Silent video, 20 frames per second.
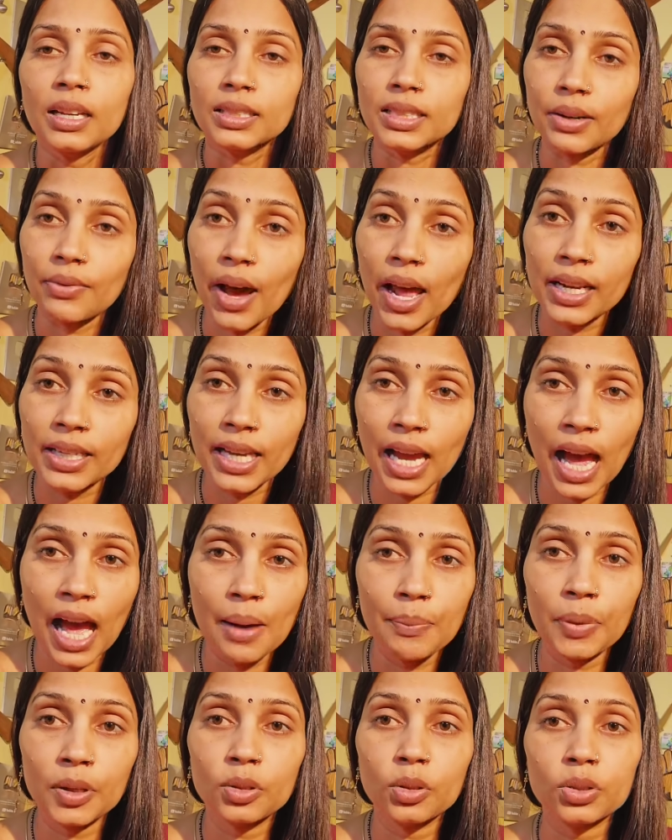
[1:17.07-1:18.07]
सवाल
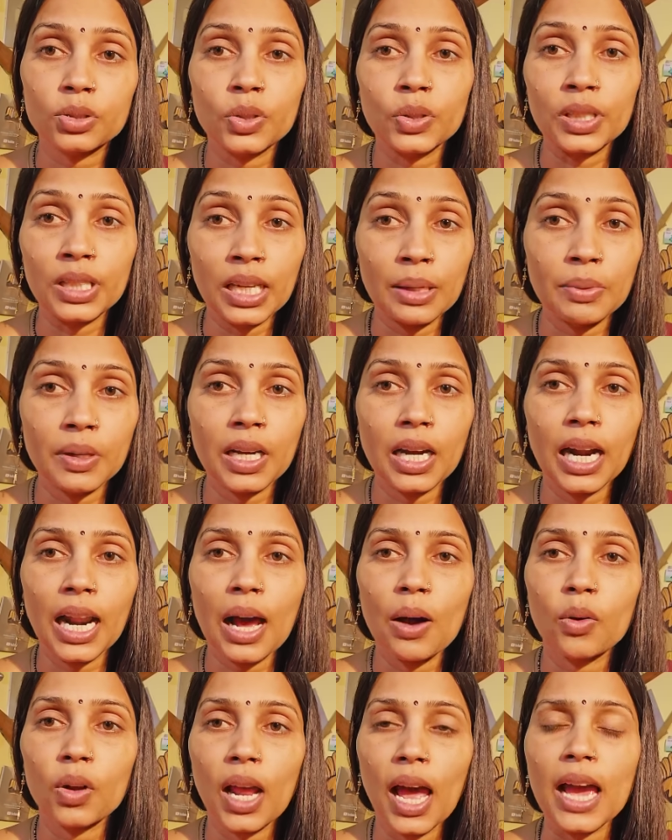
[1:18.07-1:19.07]
यहाँ पे दोस्तों ये भी खड़ा
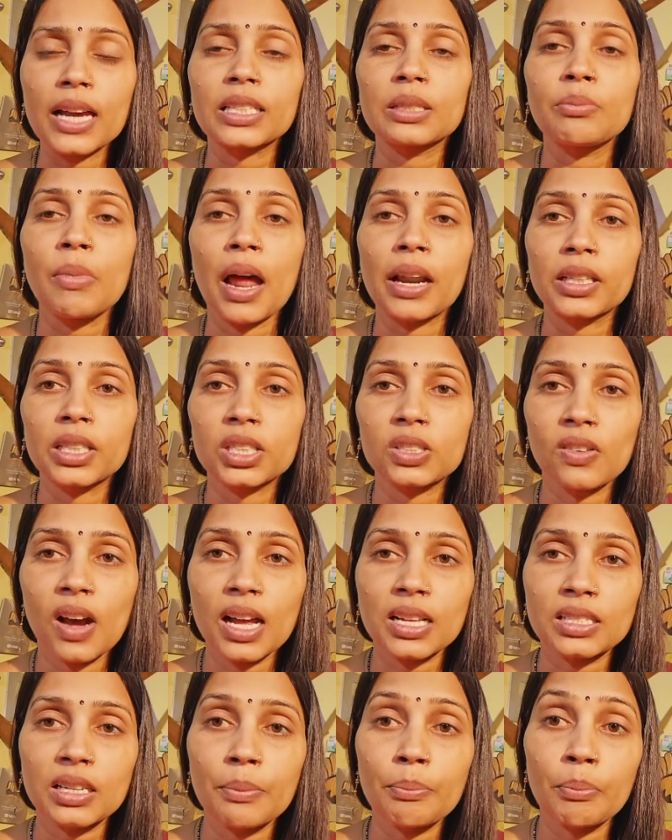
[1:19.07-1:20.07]
हो रहा है कि मालती
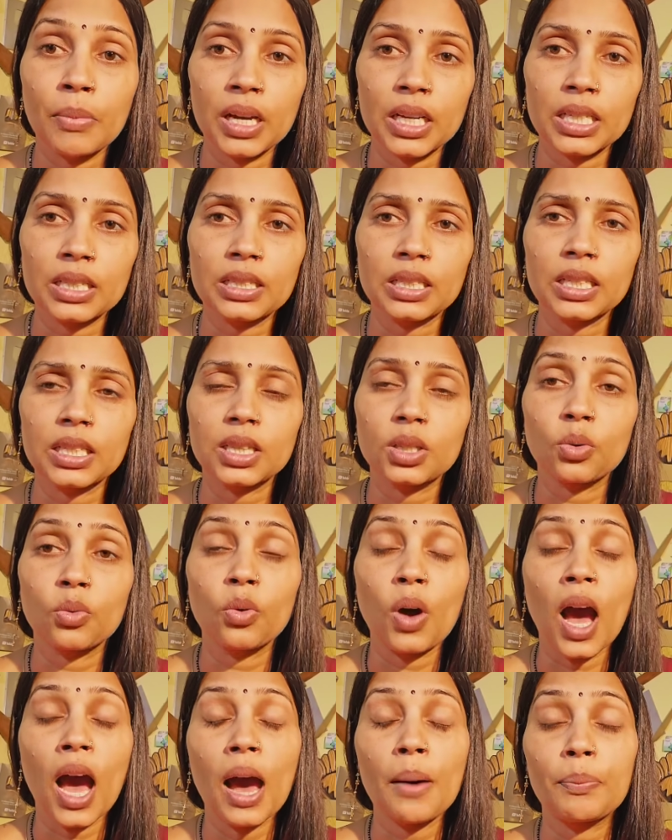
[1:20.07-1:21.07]
चौहान जब मरी थी तो
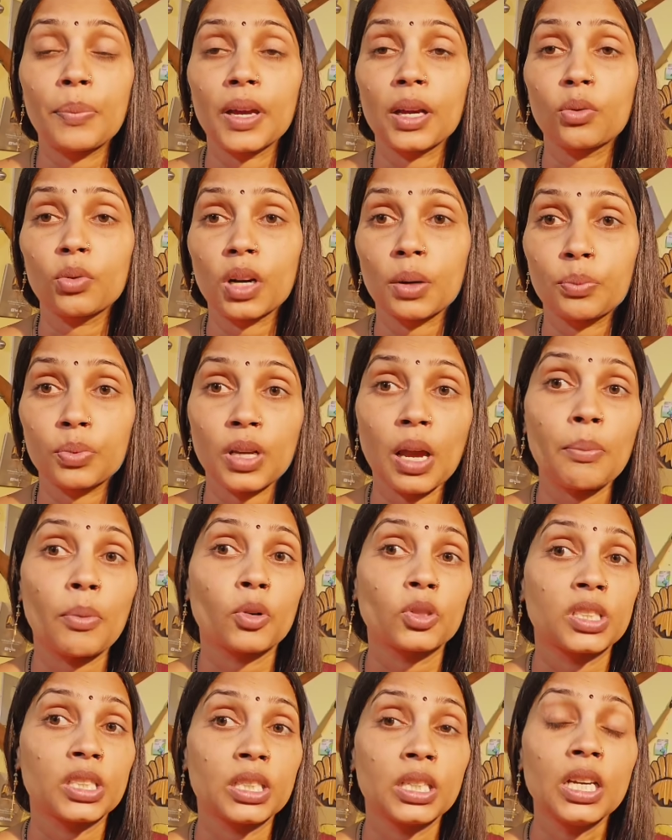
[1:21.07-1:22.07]
वहाँ पे गोरखप्रिया
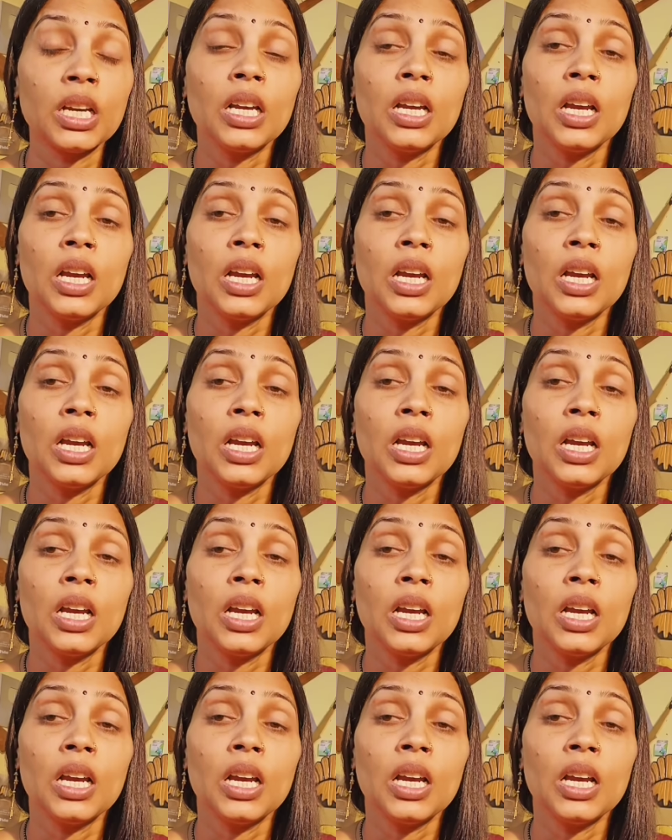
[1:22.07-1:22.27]
भोजी